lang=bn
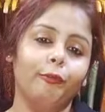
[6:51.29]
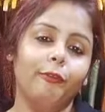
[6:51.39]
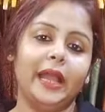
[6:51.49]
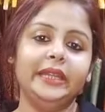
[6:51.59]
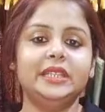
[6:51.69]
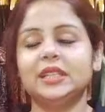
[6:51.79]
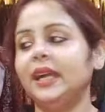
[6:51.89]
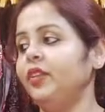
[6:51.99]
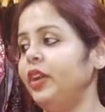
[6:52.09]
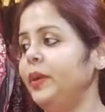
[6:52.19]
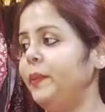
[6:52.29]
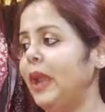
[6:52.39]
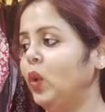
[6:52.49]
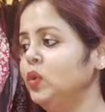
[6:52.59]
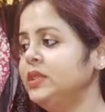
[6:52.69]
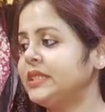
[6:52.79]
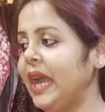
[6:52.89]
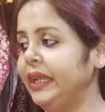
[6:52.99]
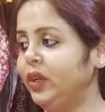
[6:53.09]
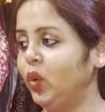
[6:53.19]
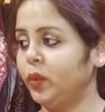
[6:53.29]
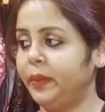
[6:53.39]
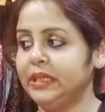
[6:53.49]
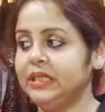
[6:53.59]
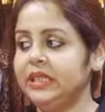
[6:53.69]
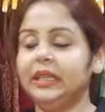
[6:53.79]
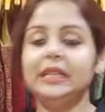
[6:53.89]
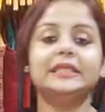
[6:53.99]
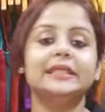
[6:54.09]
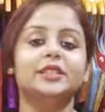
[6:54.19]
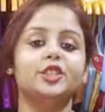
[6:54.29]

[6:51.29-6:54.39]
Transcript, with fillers: হোয়াইট কালারের ব্লাউজ ক্যারি করবেন ঠিক আছে